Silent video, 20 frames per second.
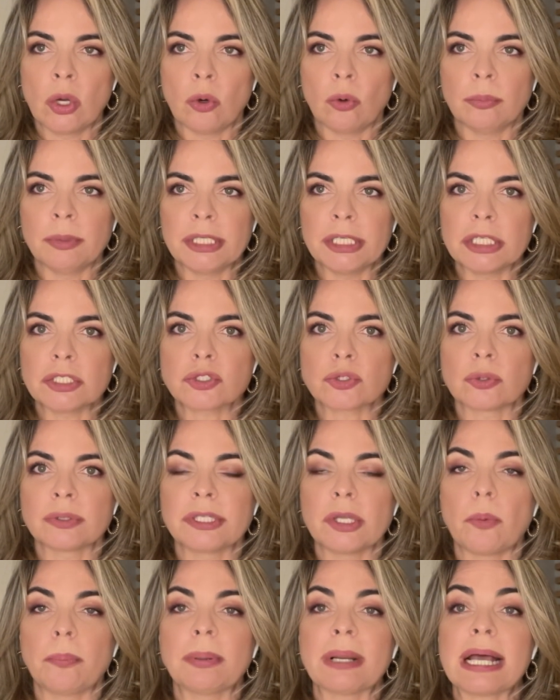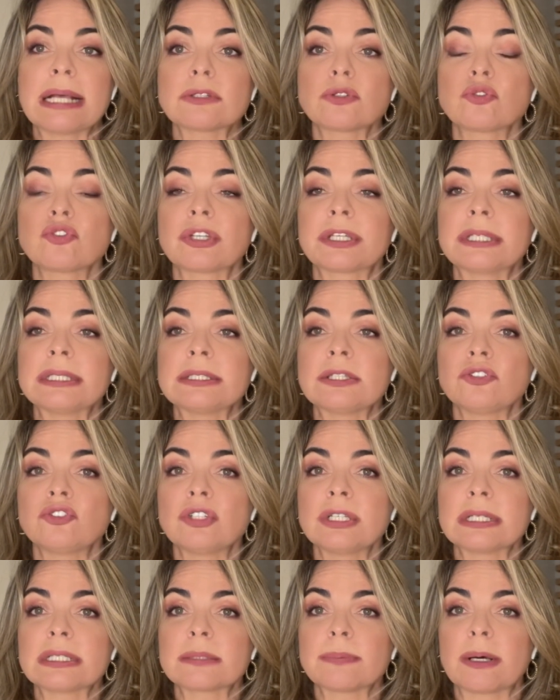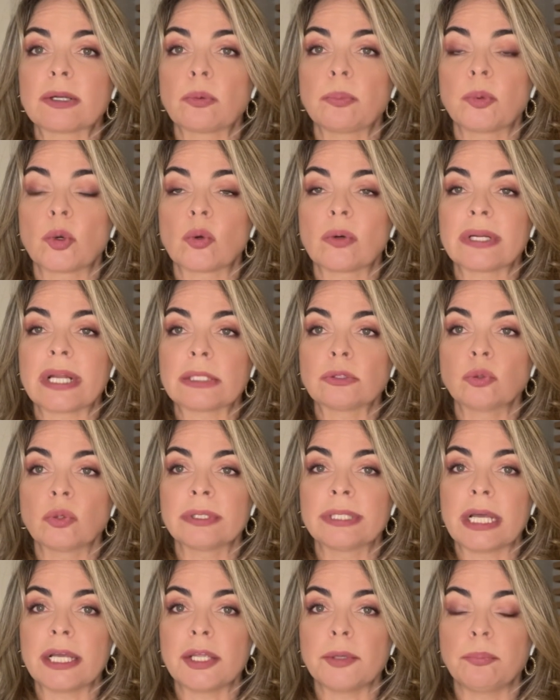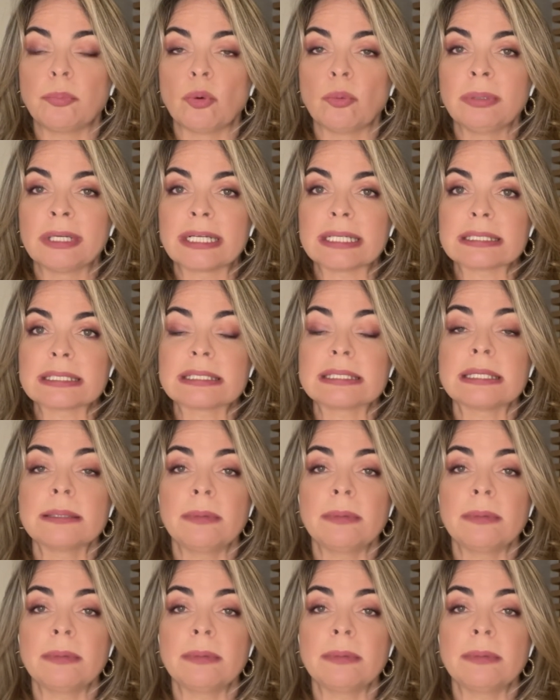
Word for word: O ministro deu prazo de 15 dias para o procurador da República se